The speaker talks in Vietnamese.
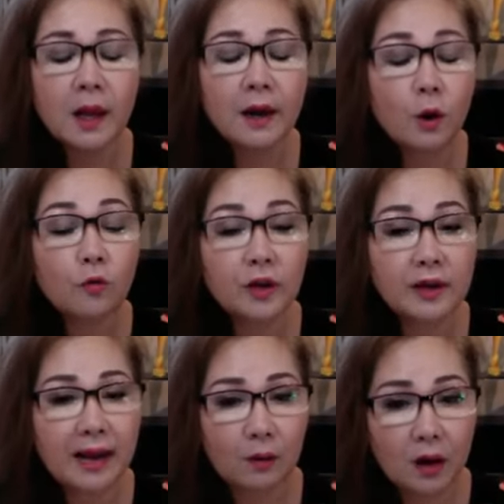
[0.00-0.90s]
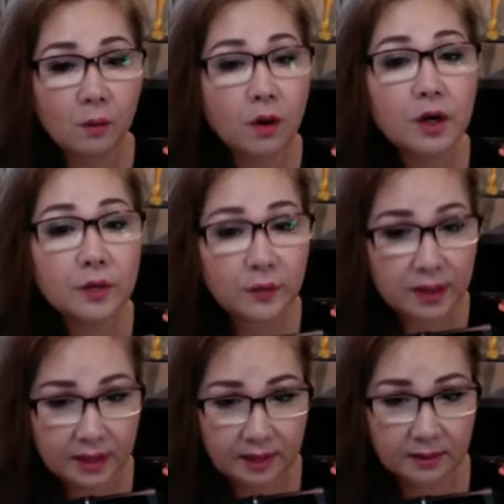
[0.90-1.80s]
Nếu quý vị nào không có điều
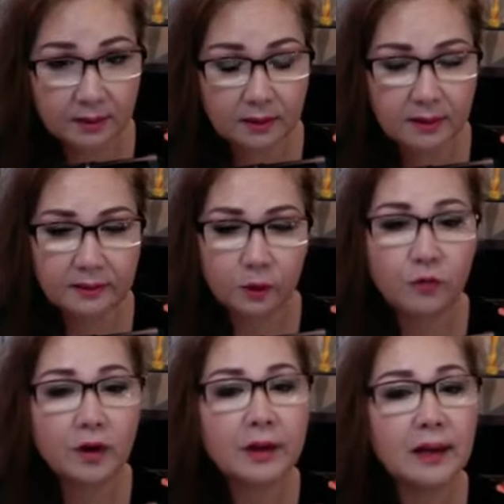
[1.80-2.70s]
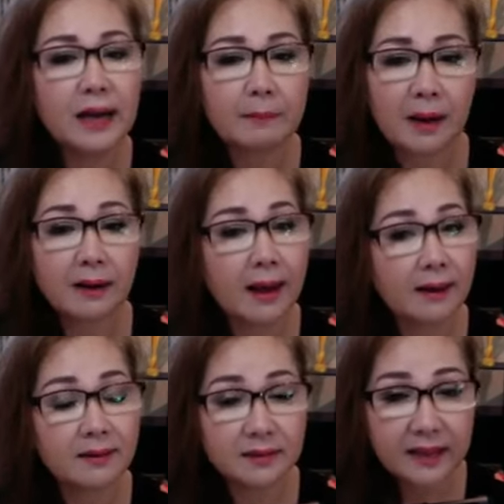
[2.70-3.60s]
kiện thì quý vị có thể làm mặt nạ
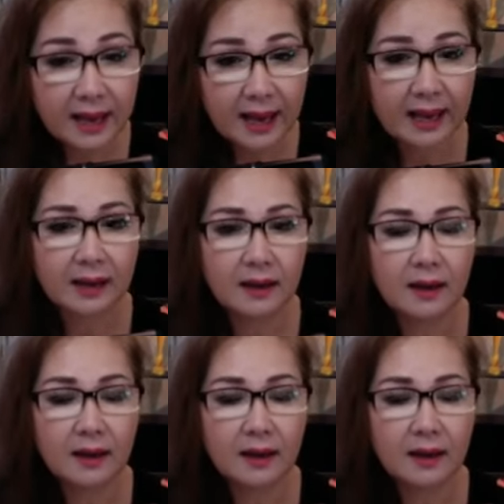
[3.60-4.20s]
ở nhà.